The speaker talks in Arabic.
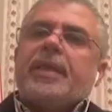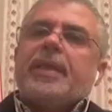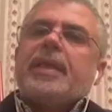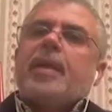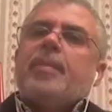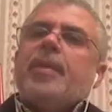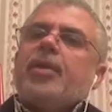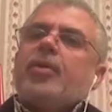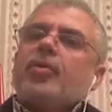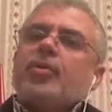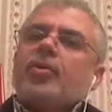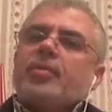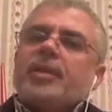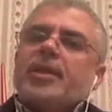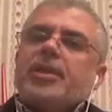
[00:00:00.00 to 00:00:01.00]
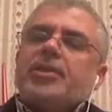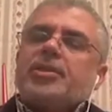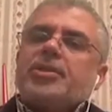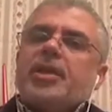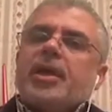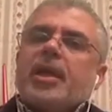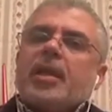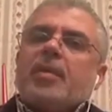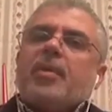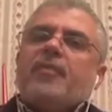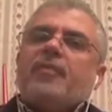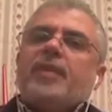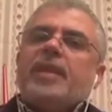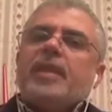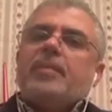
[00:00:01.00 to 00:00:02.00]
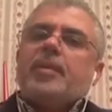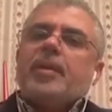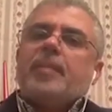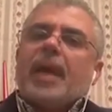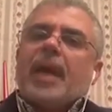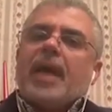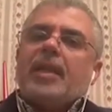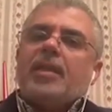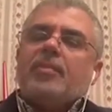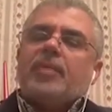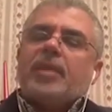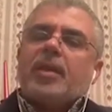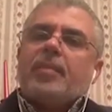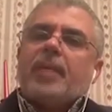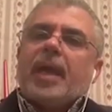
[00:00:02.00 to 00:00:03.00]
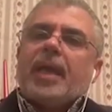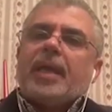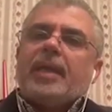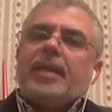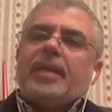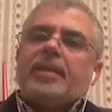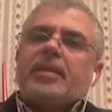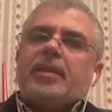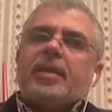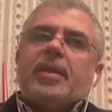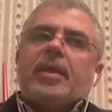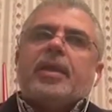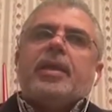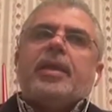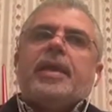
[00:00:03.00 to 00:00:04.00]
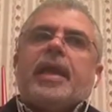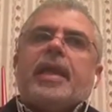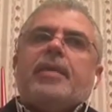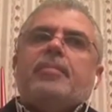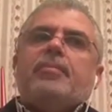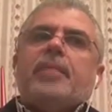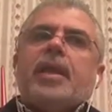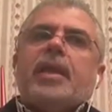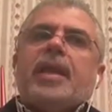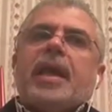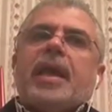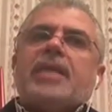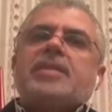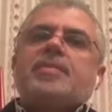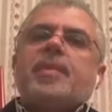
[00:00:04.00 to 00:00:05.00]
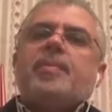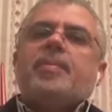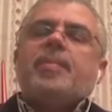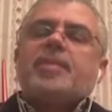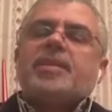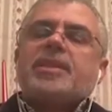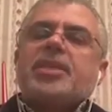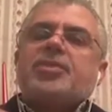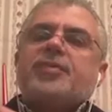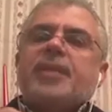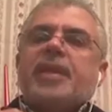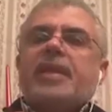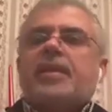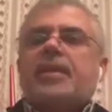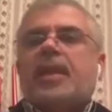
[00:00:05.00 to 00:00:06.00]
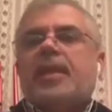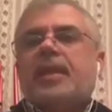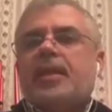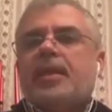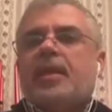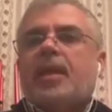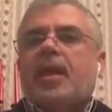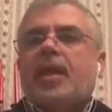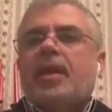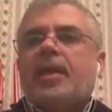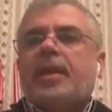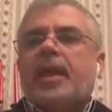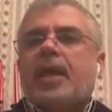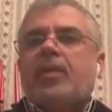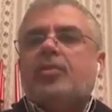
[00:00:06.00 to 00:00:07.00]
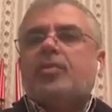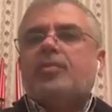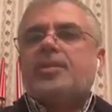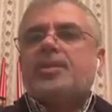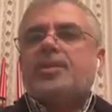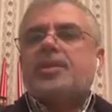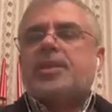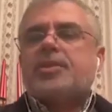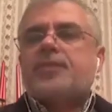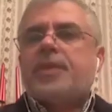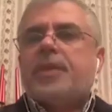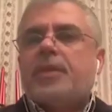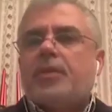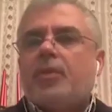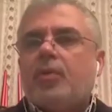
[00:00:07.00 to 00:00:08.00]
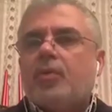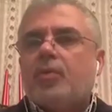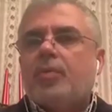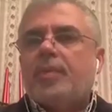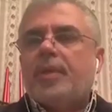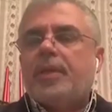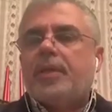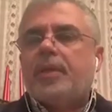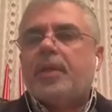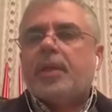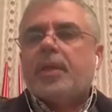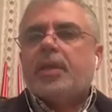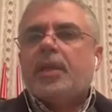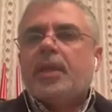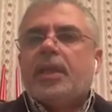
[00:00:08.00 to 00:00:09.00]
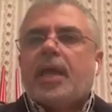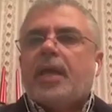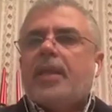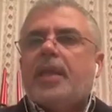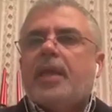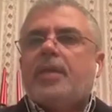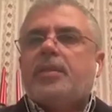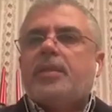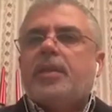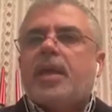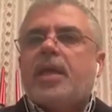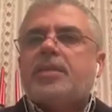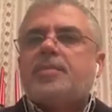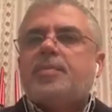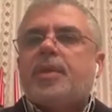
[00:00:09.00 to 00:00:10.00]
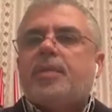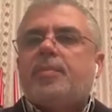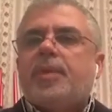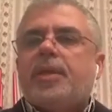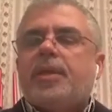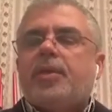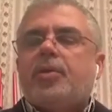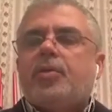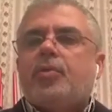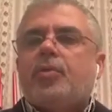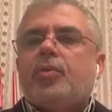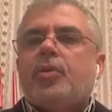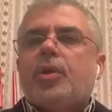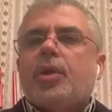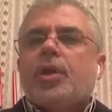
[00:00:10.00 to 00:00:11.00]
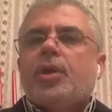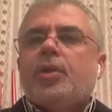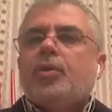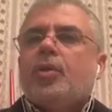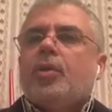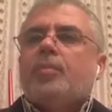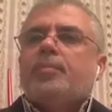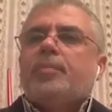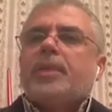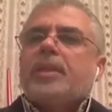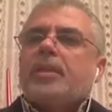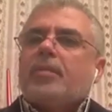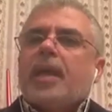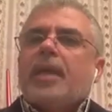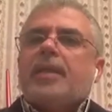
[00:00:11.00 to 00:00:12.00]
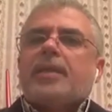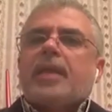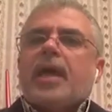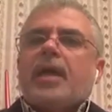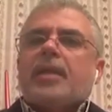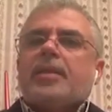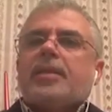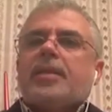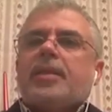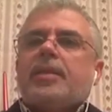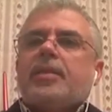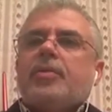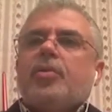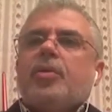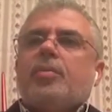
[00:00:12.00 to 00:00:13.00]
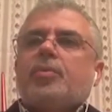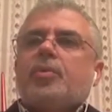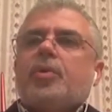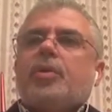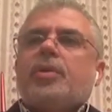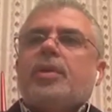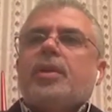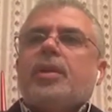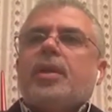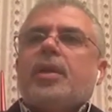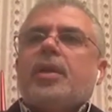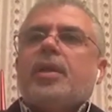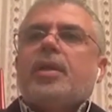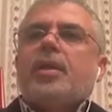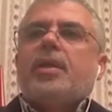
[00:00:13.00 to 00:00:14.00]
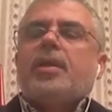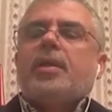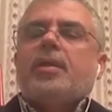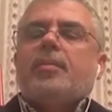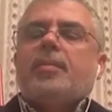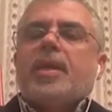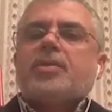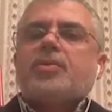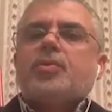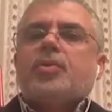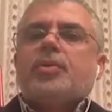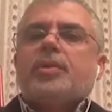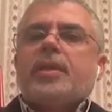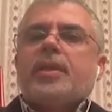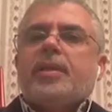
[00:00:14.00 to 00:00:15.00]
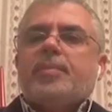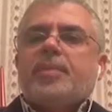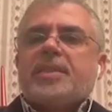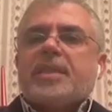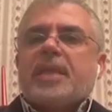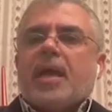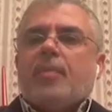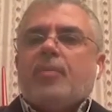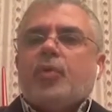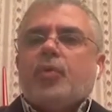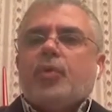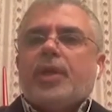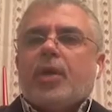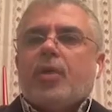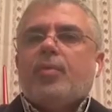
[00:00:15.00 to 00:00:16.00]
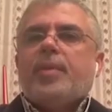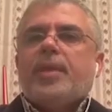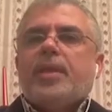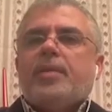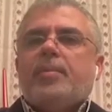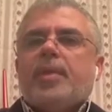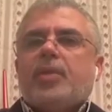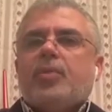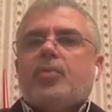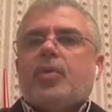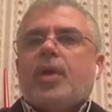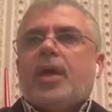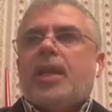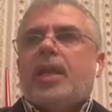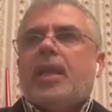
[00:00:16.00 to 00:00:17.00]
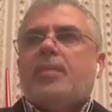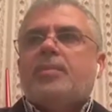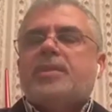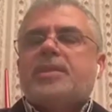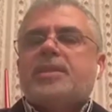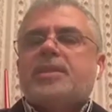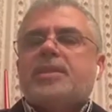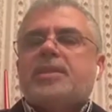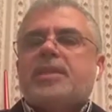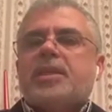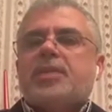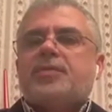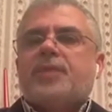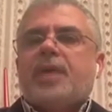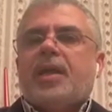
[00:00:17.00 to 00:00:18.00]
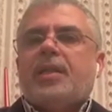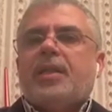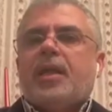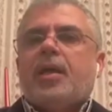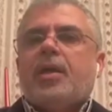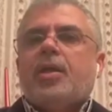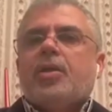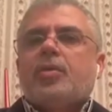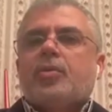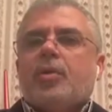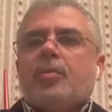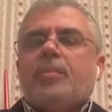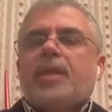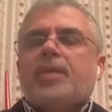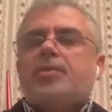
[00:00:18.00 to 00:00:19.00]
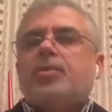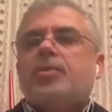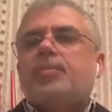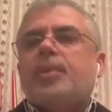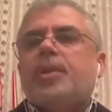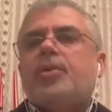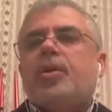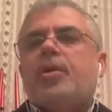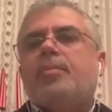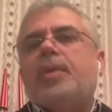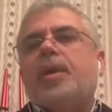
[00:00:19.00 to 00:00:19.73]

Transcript: كمان رغم كل شيء انا ما فيني بمحل من المحلات يعني الازمه بمستشفياتنا نحن رح نحكي عنه المستشفيات الحكوميه، نحن عندنا كثير ازمه كبيره انه اليوم مثل ما انت حطيت اليوم طن المازوت اللي بيستعملوه يوميا بده اقل مستشفى عندنا طن مازوت باليوم